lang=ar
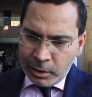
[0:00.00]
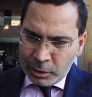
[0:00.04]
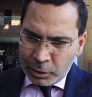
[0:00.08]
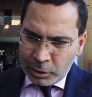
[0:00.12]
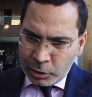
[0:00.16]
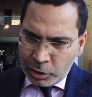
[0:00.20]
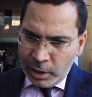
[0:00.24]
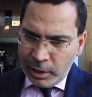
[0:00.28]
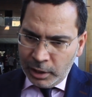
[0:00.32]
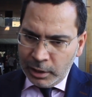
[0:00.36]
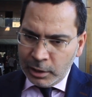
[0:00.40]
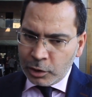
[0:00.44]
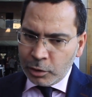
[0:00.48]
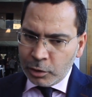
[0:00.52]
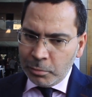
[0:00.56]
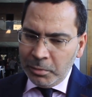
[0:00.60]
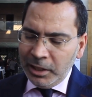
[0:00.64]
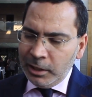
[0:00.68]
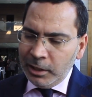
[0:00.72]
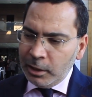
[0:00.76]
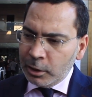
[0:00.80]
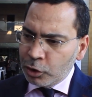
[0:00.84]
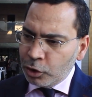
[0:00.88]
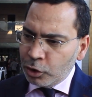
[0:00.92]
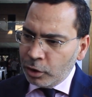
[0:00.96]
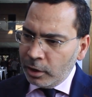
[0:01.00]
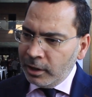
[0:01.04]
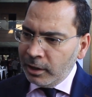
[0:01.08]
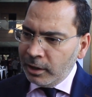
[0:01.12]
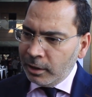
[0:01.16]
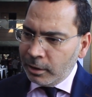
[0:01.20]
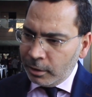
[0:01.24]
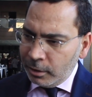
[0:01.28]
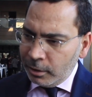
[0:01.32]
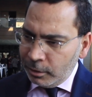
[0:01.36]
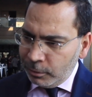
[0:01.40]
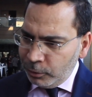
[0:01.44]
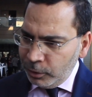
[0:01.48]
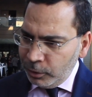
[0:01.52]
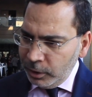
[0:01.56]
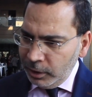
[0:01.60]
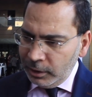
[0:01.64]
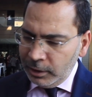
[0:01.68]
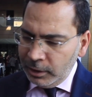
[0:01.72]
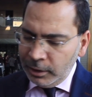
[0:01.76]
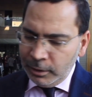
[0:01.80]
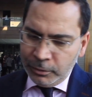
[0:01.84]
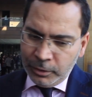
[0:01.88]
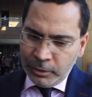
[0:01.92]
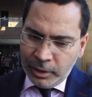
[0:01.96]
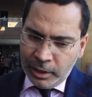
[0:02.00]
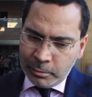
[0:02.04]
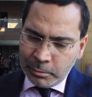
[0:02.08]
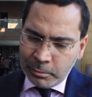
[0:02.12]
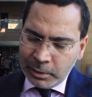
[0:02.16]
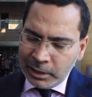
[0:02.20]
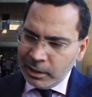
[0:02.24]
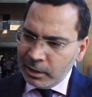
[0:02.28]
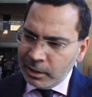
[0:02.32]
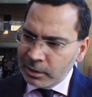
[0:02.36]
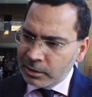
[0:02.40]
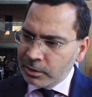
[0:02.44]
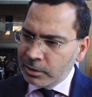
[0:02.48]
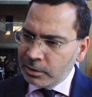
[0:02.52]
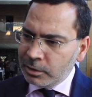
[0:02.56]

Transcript: جعل الجمعيات شريك فعلي في عمليات